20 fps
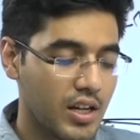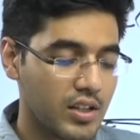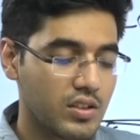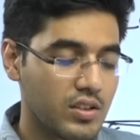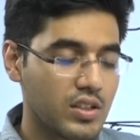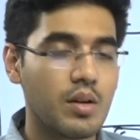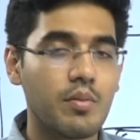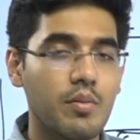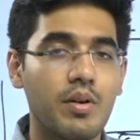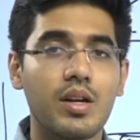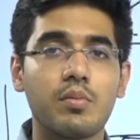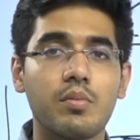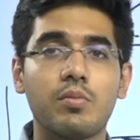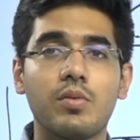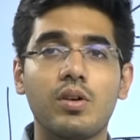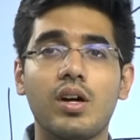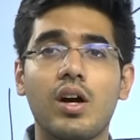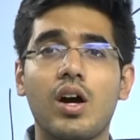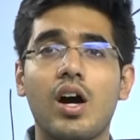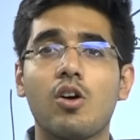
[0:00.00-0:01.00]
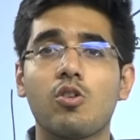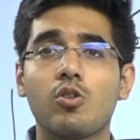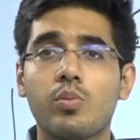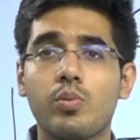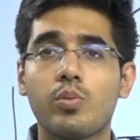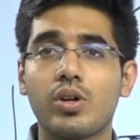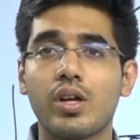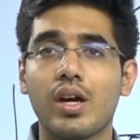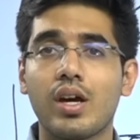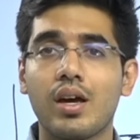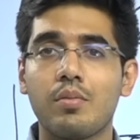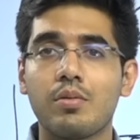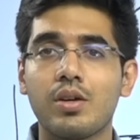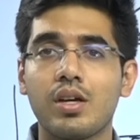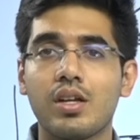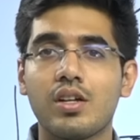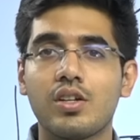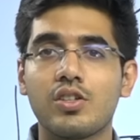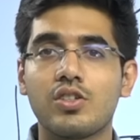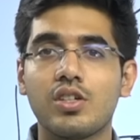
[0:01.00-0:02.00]
इतनी हमारी आउटपुट है अभी
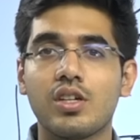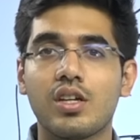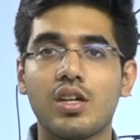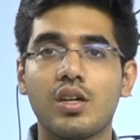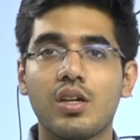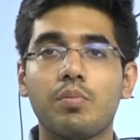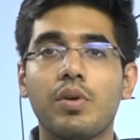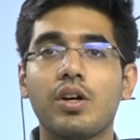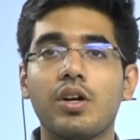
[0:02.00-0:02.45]
एनर्जी की